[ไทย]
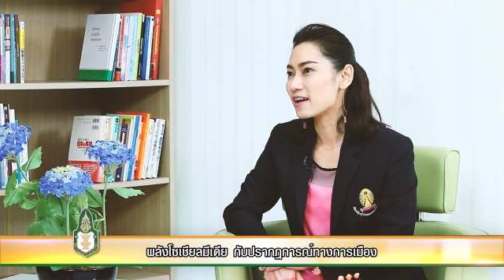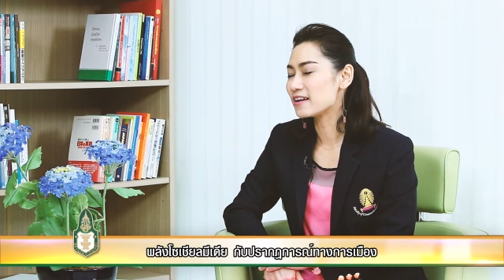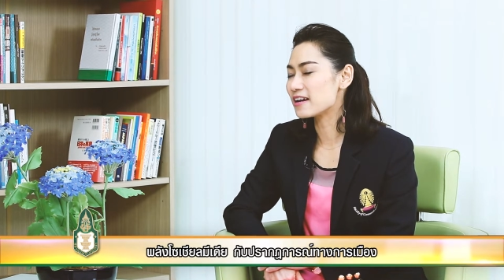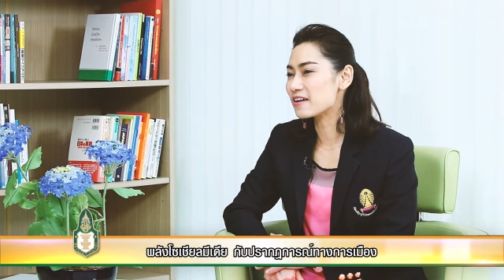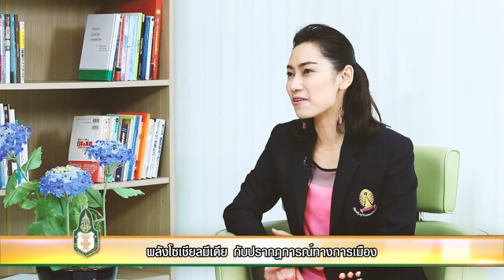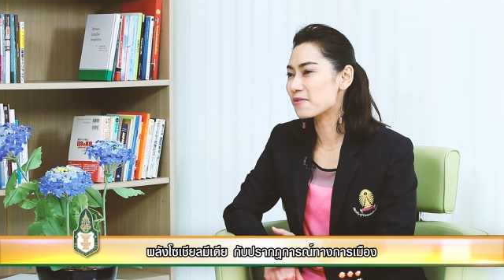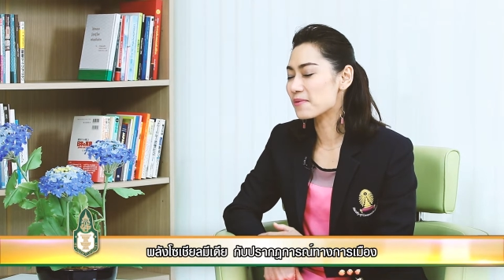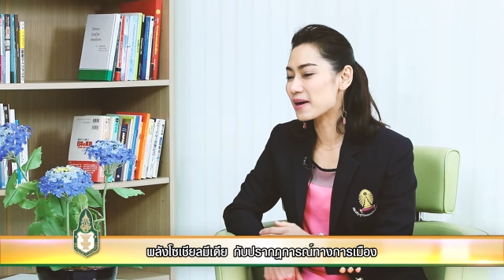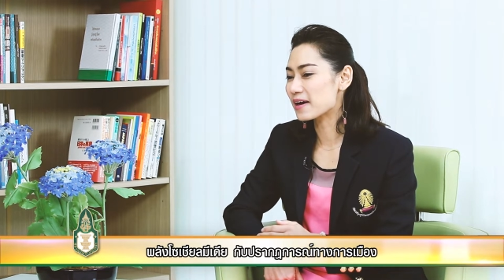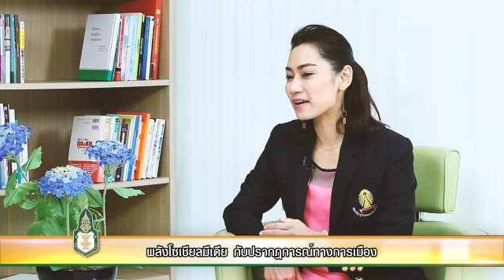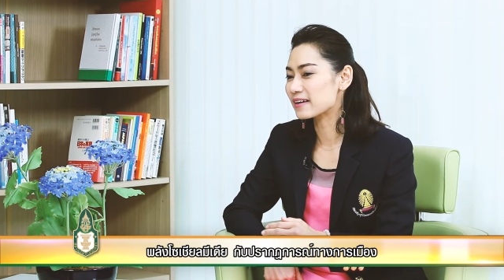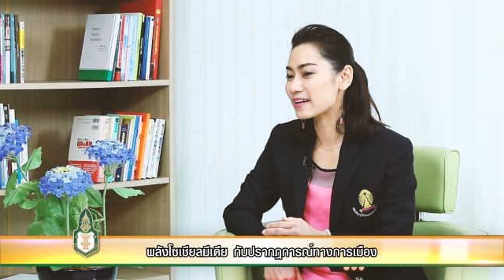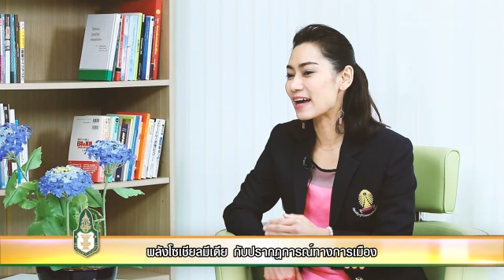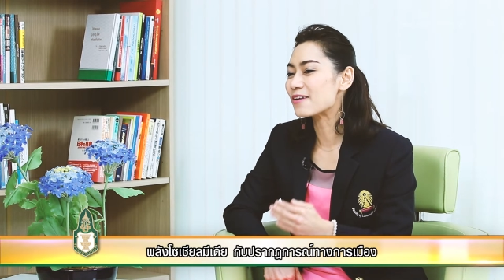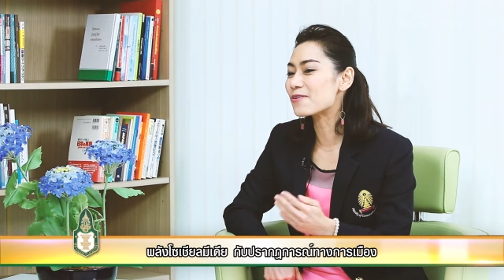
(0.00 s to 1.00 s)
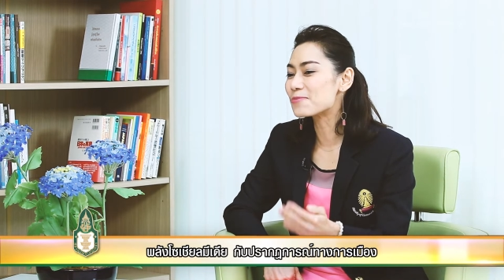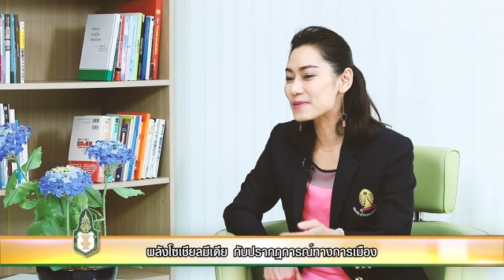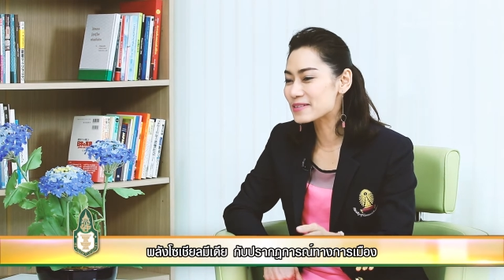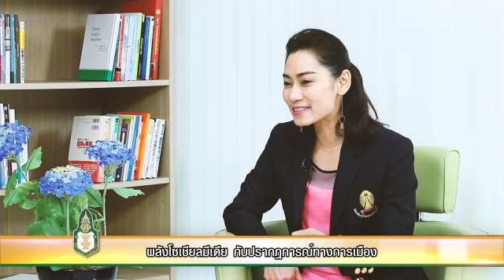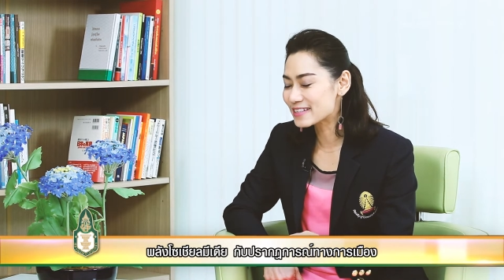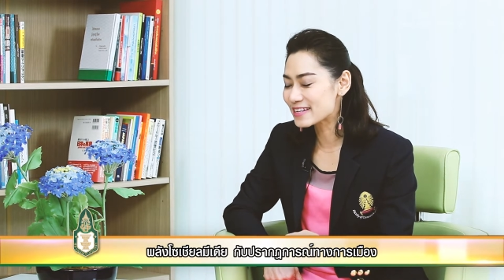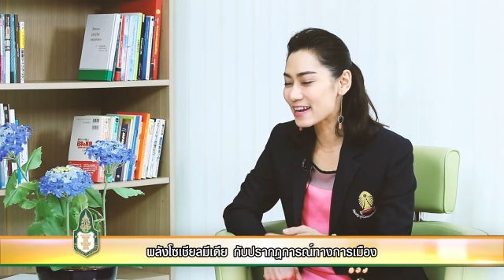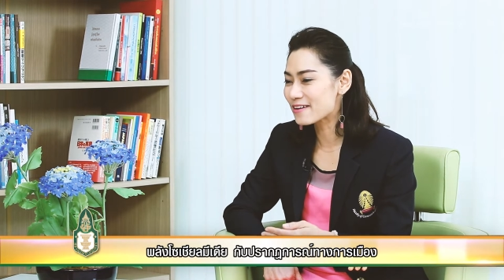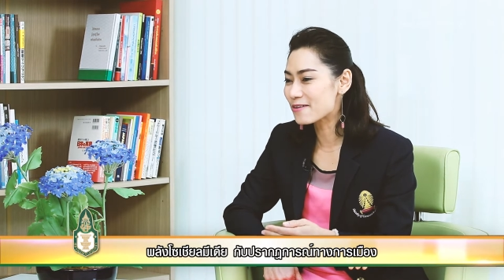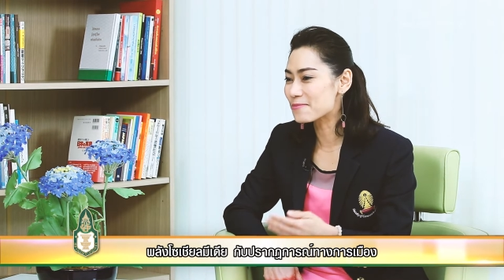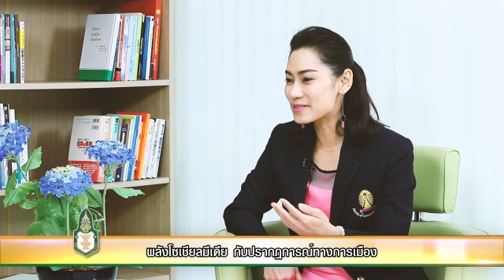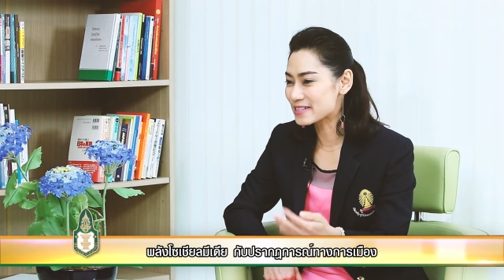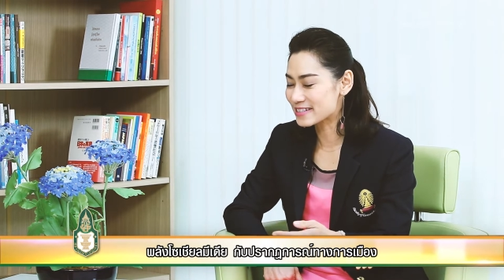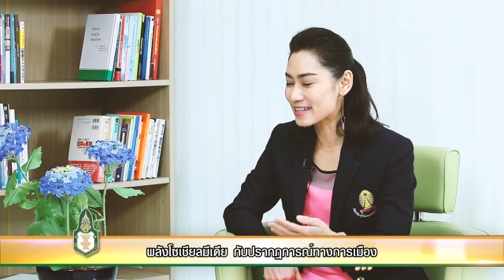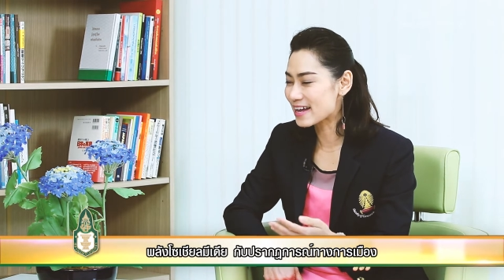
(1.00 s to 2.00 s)
แน่นอนว่าการลงพื้นที่แน่นอน
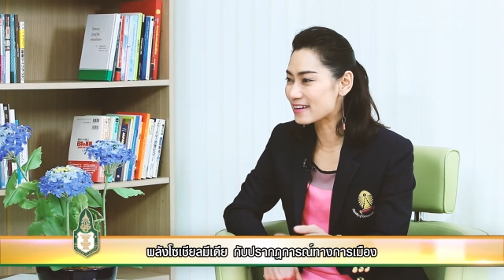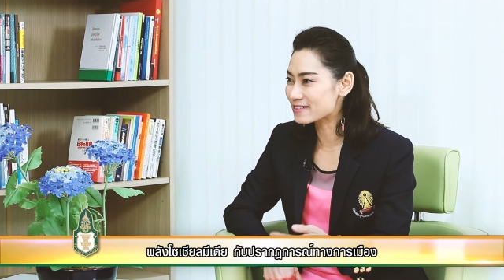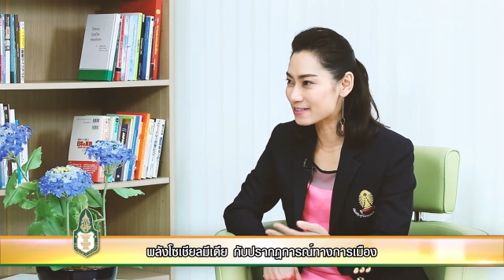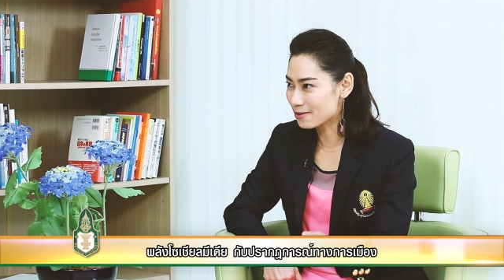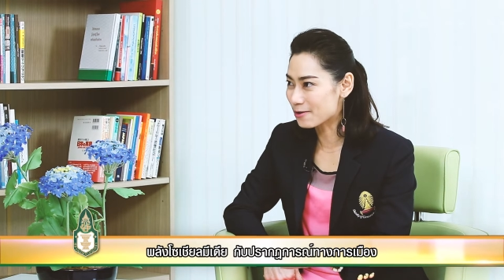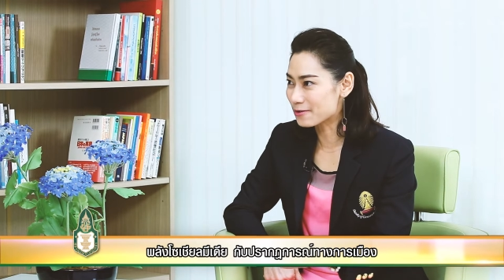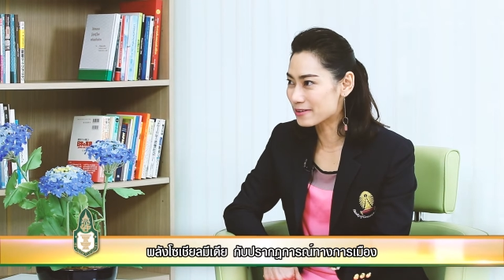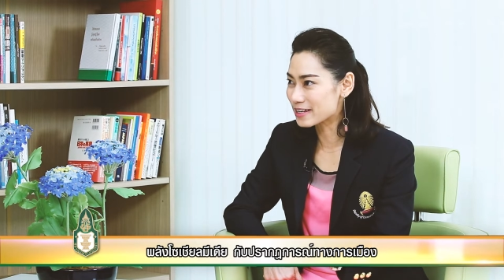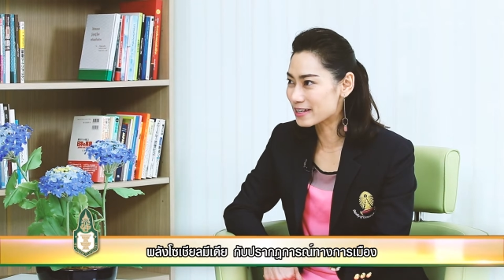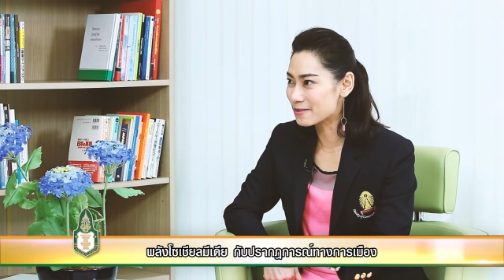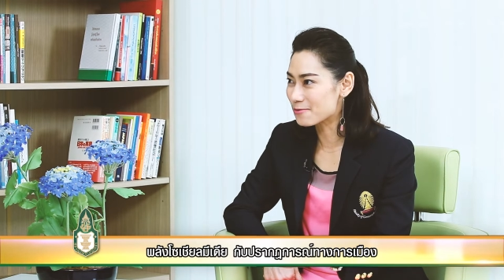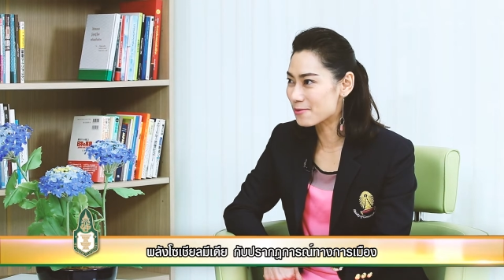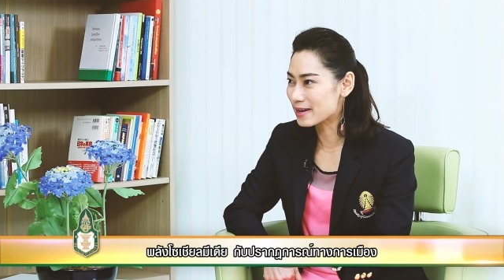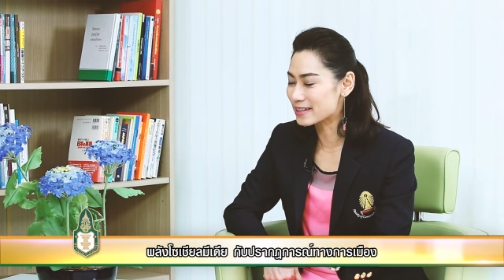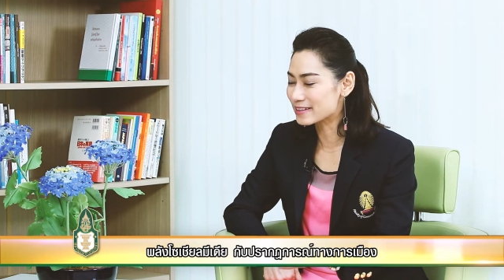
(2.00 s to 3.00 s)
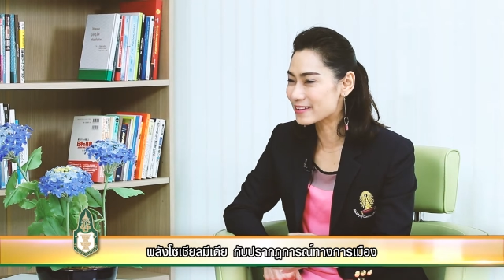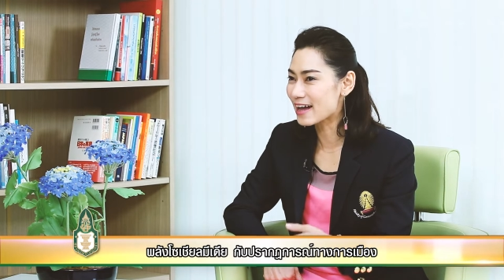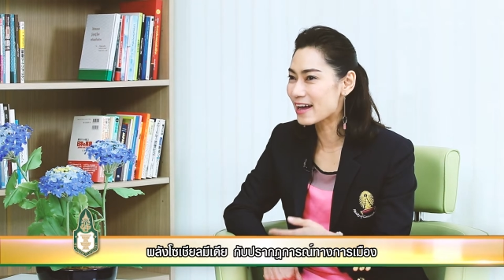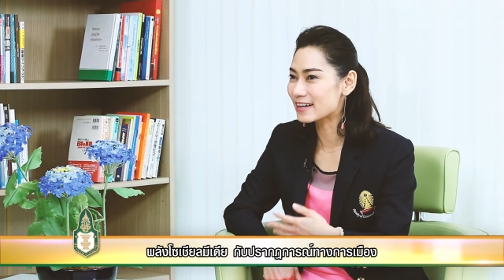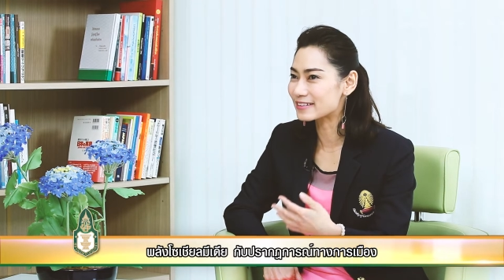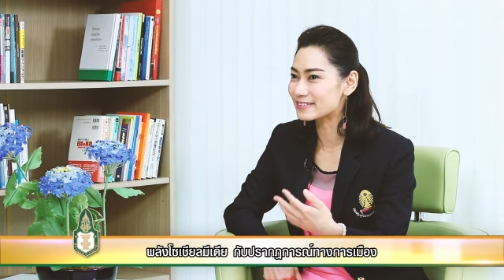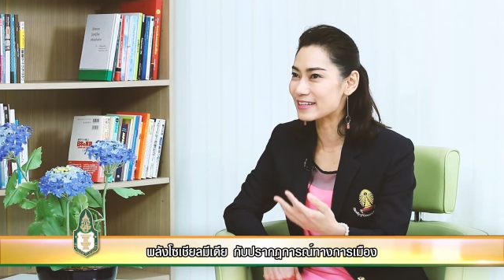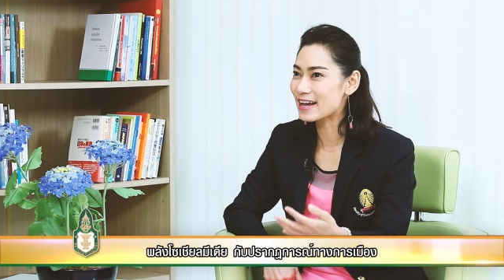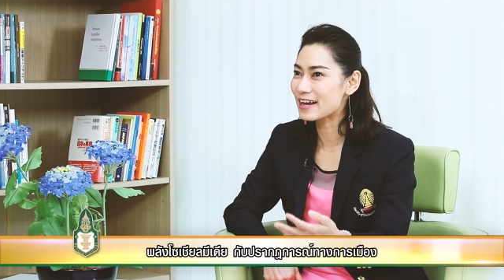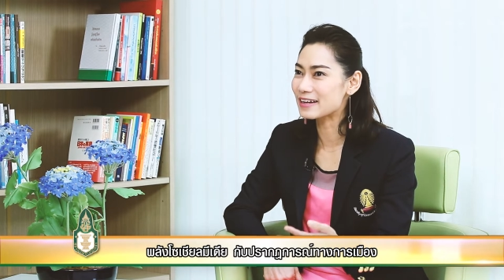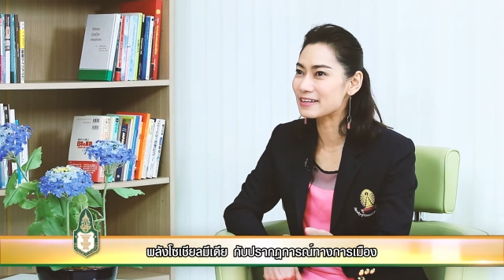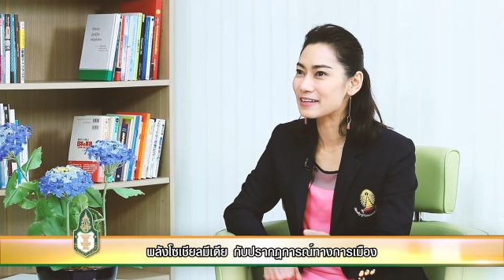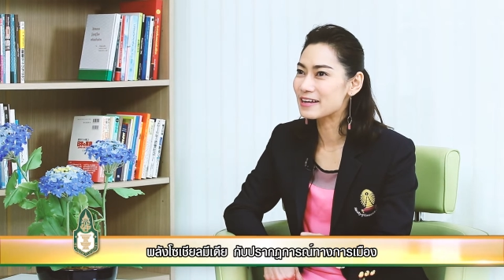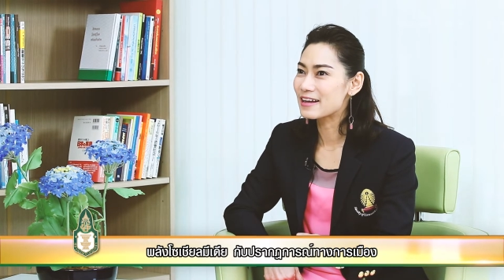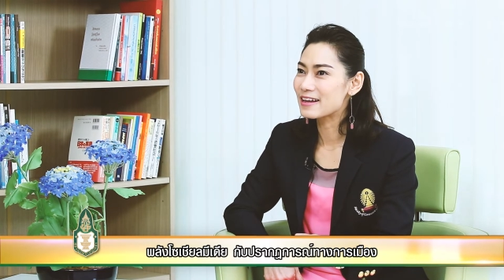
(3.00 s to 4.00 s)
มันจะสร้างสตอรี่ด้วยสร้างสร้าง
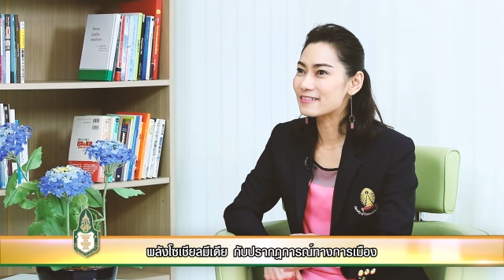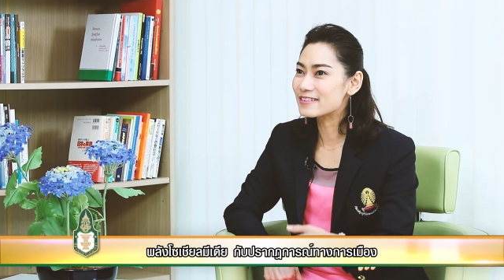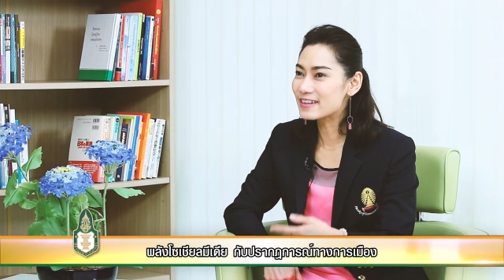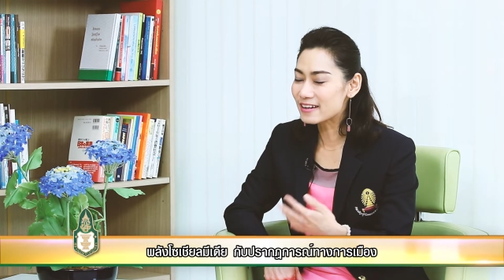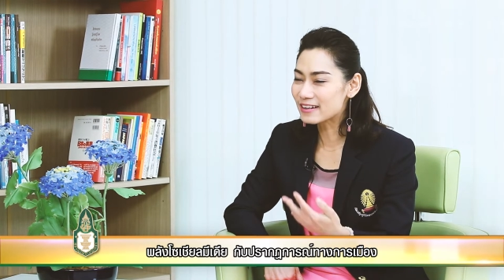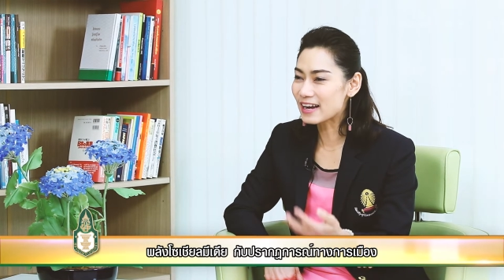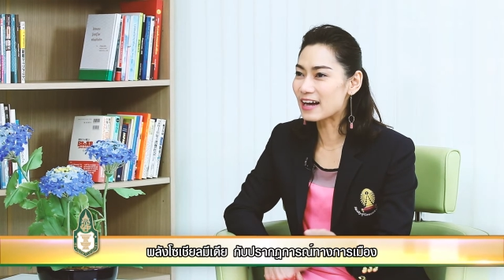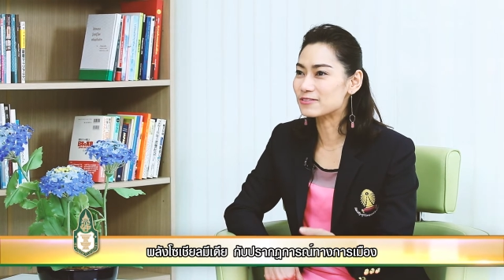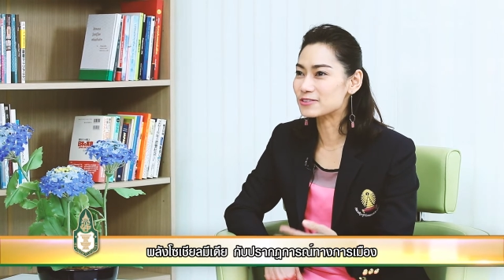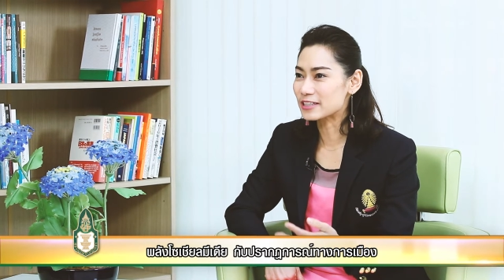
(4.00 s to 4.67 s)
เรื่องราว